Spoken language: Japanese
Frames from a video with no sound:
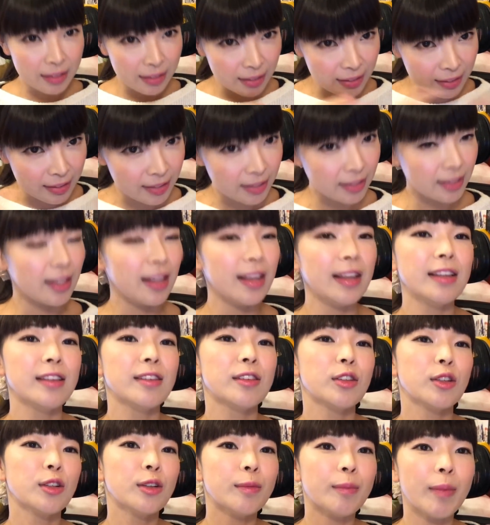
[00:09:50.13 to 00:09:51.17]
一
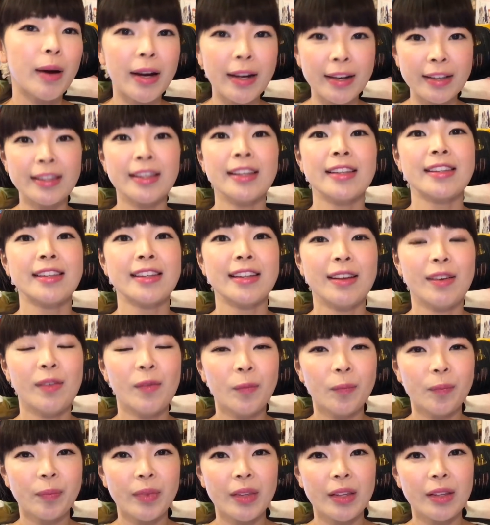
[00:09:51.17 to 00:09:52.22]
年中毎日
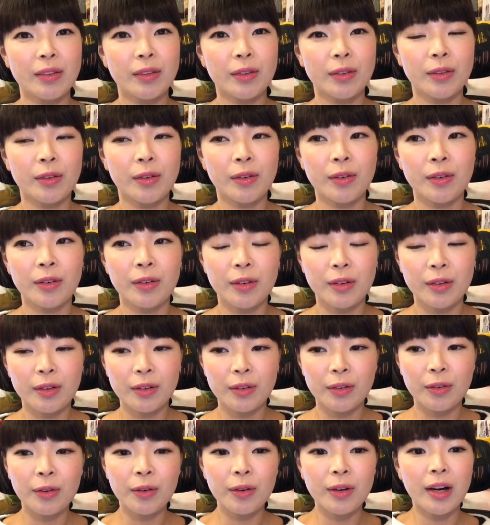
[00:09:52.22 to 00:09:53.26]
その
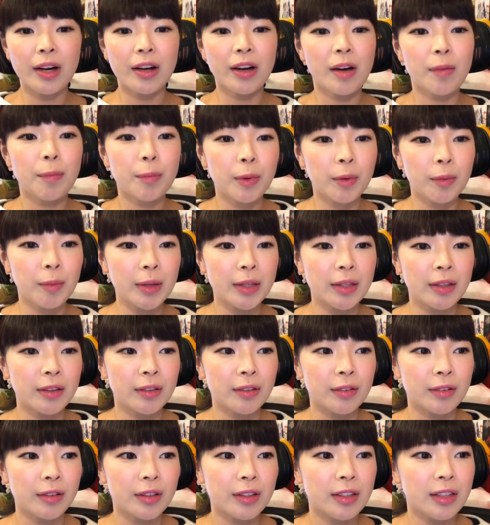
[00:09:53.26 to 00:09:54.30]
合格発表まで
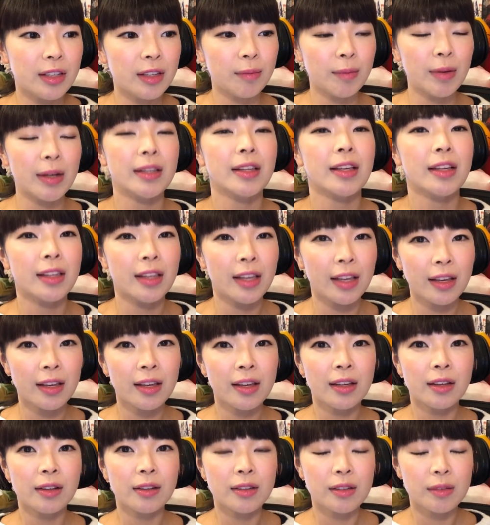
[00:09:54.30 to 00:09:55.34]
の日までね
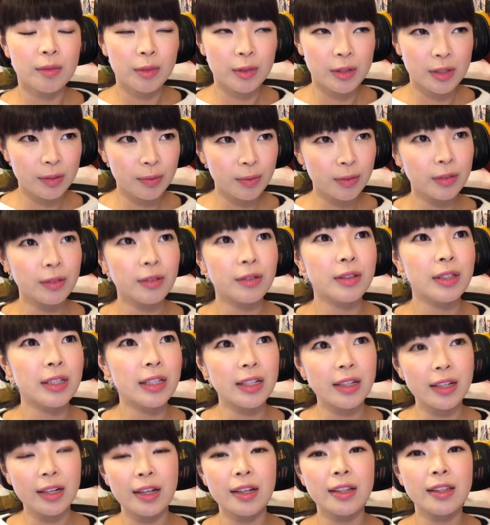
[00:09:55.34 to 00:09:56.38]
もう自分の
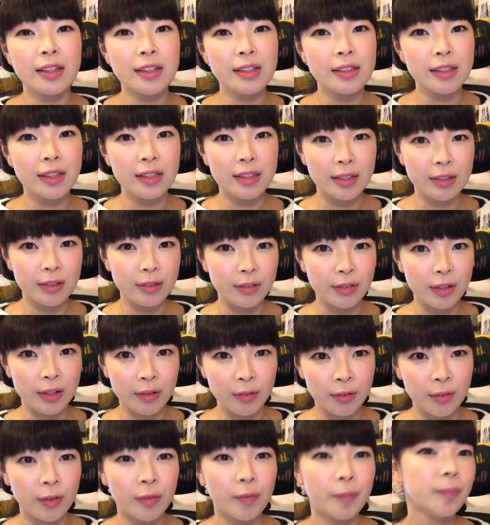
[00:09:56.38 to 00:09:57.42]
日課にしててそ
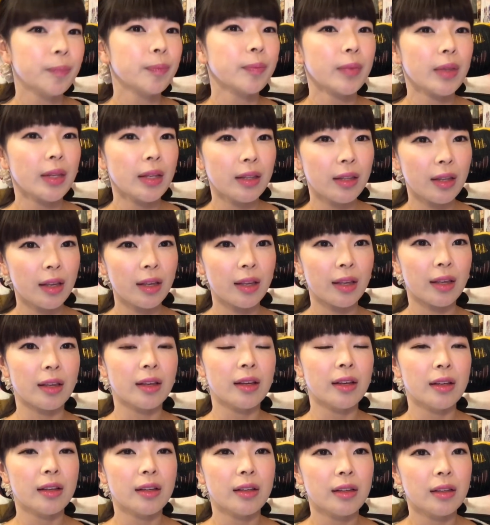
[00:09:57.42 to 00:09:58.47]
れをで
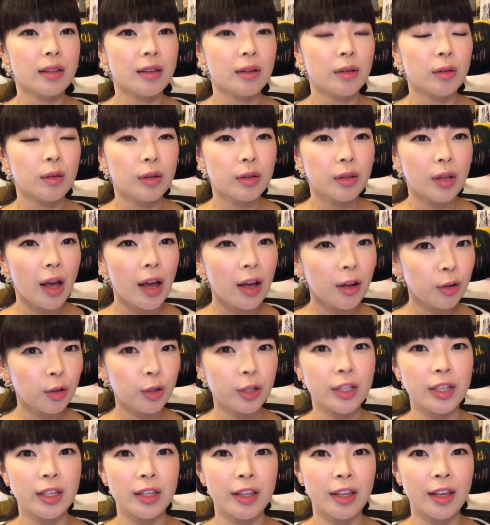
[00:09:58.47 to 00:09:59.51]
ある
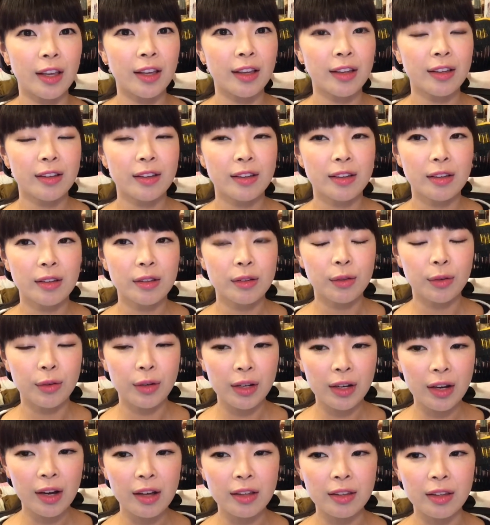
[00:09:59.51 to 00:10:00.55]
日ねそ
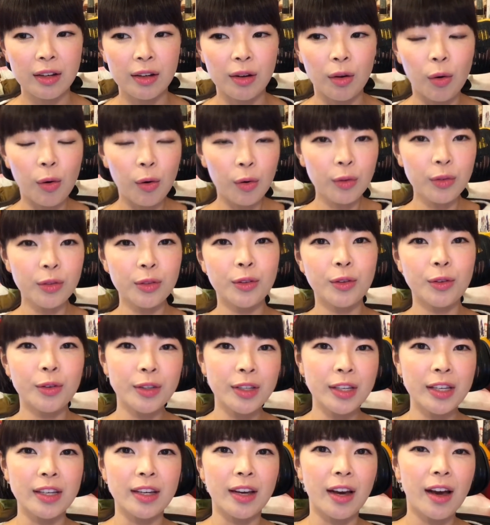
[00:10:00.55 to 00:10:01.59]
れがなんか本当
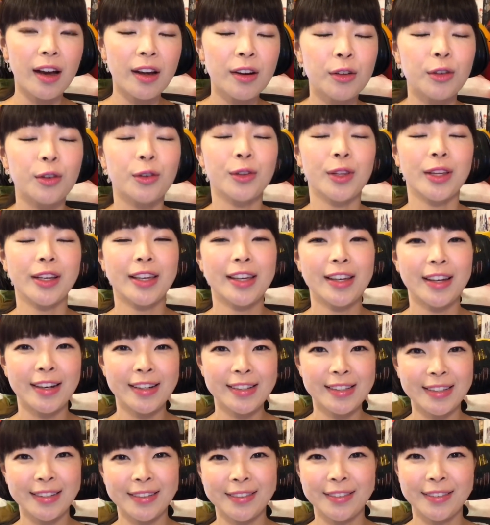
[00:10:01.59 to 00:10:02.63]
にあるような気がして